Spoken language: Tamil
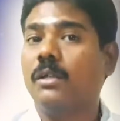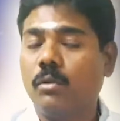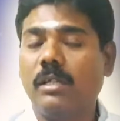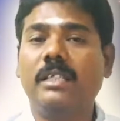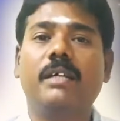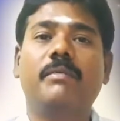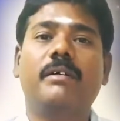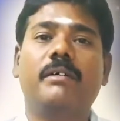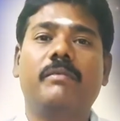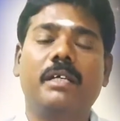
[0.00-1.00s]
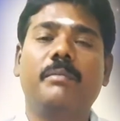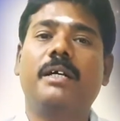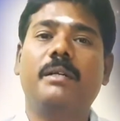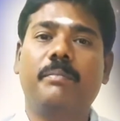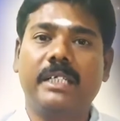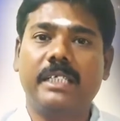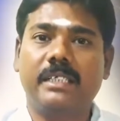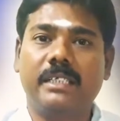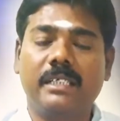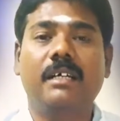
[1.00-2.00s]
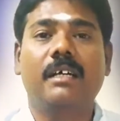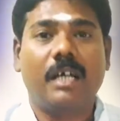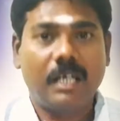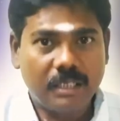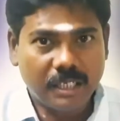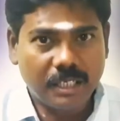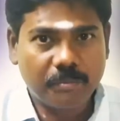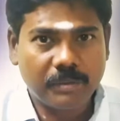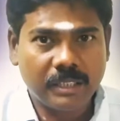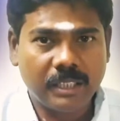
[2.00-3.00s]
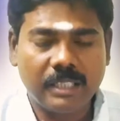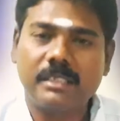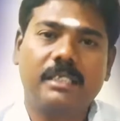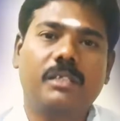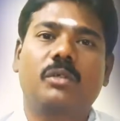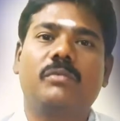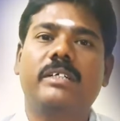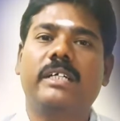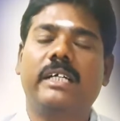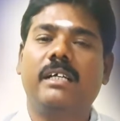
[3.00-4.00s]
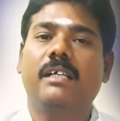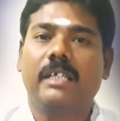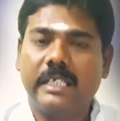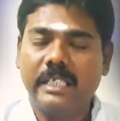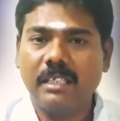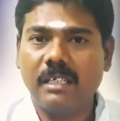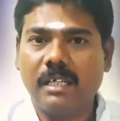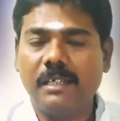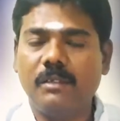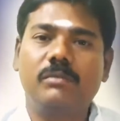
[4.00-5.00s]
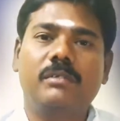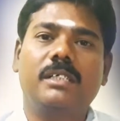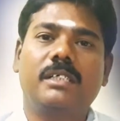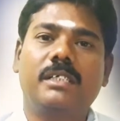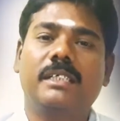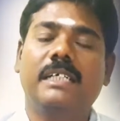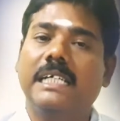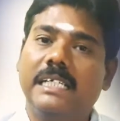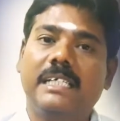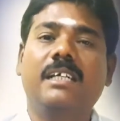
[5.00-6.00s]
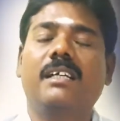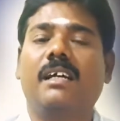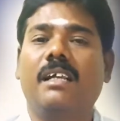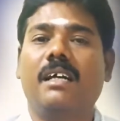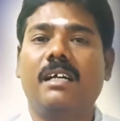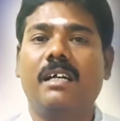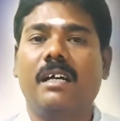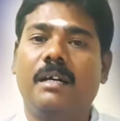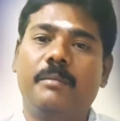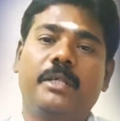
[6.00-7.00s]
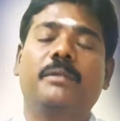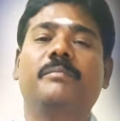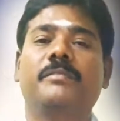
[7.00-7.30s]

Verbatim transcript: குலதெய்வ வழிபாடு பண்ணிக்கிட்டு அன்றாட பணிகளை செய்ய துவங்குங்க இந்த நாள் உங்களுக்கு இனிய நாளாக அமையும்